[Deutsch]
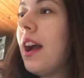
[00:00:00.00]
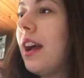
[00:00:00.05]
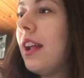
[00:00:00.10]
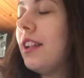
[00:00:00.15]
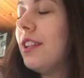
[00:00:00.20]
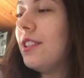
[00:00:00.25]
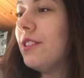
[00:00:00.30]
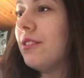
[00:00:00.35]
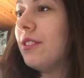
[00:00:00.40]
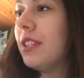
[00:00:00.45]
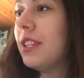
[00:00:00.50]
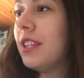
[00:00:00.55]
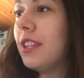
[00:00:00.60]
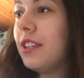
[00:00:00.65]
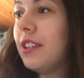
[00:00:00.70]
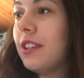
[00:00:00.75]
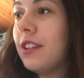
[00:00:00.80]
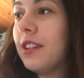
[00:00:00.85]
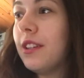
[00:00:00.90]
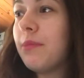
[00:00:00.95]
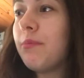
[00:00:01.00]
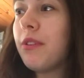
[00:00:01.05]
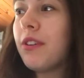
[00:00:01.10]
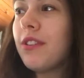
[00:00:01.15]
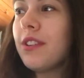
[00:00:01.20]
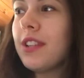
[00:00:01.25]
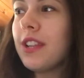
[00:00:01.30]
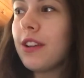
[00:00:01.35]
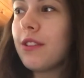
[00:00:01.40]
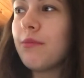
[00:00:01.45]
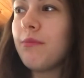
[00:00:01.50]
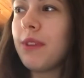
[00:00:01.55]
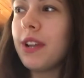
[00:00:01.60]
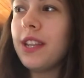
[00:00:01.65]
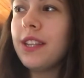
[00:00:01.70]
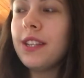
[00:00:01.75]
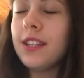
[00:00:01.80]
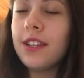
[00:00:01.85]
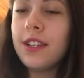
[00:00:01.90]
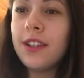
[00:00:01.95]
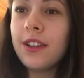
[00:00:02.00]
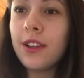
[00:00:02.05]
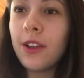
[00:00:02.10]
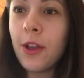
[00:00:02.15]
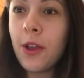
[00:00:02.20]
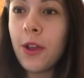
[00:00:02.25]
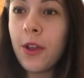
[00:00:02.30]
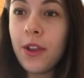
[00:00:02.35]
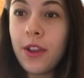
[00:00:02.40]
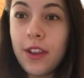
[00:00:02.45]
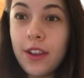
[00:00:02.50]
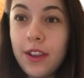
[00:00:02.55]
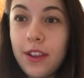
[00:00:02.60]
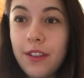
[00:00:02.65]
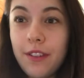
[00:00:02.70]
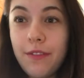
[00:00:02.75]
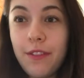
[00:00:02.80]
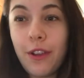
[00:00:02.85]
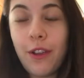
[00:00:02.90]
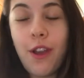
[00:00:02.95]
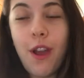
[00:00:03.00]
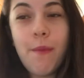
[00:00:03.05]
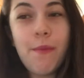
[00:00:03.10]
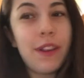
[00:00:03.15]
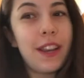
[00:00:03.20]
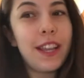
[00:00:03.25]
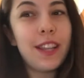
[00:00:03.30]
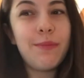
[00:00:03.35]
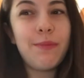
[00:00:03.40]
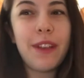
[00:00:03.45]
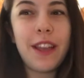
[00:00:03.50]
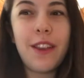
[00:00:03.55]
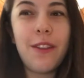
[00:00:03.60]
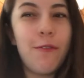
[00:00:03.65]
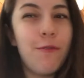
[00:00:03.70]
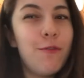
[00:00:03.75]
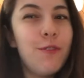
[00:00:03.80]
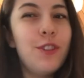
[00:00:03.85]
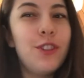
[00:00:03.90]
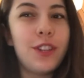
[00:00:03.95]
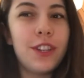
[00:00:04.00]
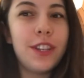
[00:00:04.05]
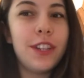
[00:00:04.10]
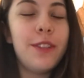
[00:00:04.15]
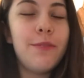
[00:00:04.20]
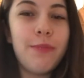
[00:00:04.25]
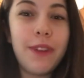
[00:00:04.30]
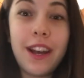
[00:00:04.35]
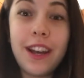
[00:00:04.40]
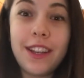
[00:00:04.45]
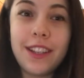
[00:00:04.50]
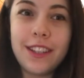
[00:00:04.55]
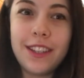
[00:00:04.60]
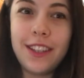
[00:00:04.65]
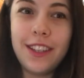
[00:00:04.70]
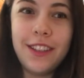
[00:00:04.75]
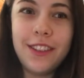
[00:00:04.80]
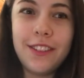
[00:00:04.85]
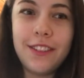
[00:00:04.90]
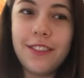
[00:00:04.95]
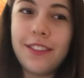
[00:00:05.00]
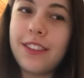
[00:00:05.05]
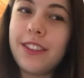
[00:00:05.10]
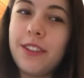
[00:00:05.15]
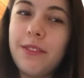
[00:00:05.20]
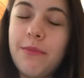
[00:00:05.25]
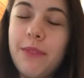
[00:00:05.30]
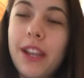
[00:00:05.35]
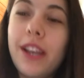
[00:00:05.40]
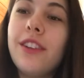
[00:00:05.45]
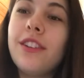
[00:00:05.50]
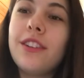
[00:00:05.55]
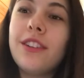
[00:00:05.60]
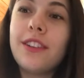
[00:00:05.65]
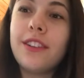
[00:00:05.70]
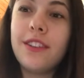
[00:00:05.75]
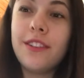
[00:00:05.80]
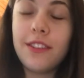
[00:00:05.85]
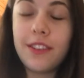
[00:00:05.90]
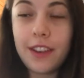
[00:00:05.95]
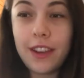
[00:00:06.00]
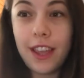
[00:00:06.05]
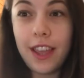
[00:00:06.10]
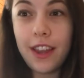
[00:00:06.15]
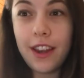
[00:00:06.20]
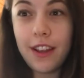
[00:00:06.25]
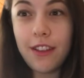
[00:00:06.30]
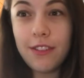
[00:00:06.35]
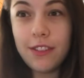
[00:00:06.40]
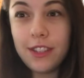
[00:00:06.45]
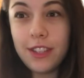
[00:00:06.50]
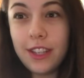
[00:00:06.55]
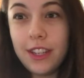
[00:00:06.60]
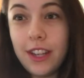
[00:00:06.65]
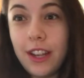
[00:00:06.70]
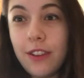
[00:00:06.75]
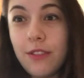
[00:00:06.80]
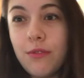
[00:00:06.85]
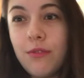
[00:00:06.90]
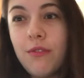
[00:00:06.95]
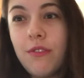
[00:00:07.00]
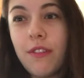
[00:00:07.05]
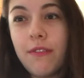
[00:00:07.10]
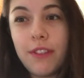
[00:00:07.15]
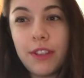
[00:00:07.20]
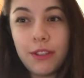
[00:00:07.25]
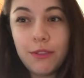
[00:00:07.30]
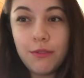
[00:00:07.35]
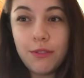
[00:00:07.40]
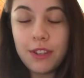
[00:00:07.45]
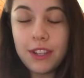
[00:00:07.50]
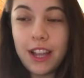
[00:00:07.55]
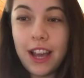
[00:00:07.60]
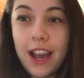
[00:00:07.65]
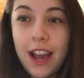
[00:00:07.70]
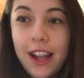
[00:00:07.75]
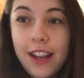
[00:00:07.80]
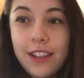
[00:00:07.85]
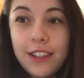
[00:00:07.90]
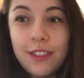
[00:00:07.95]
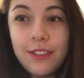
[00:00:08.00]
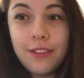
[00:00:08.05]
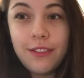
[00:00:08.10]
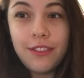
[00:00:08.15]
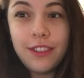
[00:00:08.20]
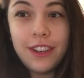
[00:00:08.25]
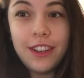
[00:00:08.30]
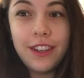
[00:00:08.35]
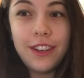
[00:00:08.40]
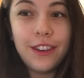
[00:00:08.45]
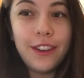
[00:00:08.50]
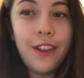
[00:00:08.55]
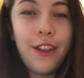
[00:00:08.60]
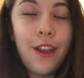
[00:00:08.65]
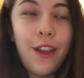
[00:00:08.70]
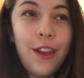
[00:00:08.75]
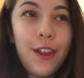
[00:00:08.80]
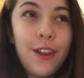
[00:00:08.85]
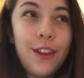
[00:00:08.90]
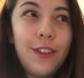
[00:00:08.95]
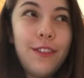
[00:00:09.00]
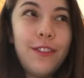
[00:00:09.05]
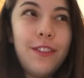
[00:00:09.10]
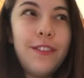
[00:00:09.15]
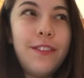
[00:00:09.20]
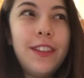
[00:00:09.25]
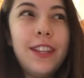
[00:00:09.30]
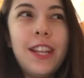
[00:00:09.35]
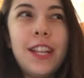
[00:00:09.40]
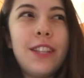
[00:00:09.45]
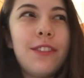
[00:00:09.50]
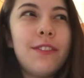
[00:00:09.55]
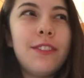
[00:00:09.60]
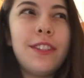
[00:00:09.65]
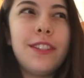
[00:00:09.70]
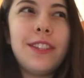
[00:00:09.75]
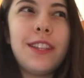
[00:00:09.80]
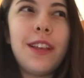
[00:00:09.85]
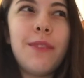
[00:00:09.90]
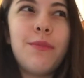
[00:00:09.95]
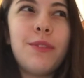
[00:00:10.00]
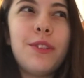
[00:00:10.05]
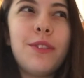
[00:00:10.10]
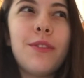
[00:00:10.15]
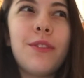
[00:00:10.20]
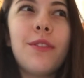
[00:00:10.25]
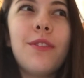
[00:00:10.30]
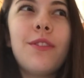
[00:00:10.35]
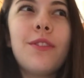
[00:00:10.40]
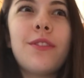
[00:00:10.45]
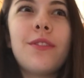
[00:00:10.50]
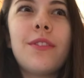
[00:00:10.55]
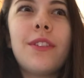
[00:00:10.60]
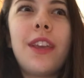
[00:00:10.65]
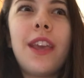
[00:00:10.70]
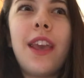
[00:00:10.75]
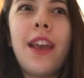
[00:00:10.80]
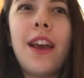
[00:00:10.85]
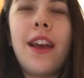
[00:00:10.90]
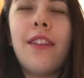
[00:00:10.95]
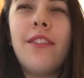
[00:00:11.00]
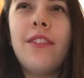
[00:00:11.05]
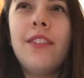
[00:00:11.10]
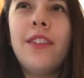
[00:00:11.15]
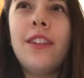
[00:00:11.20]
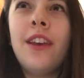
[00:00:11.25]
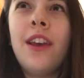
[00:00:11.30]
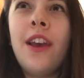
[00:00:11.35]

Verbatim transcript: also die Epoche der Romantik äh, verkörpert erstmal eine unstillbare Sehnsucht. Die Menschen gehen raus in die Natur, versuchen da Halt zu finden, irgendwie wieder zu sich selbst zurückzukehren und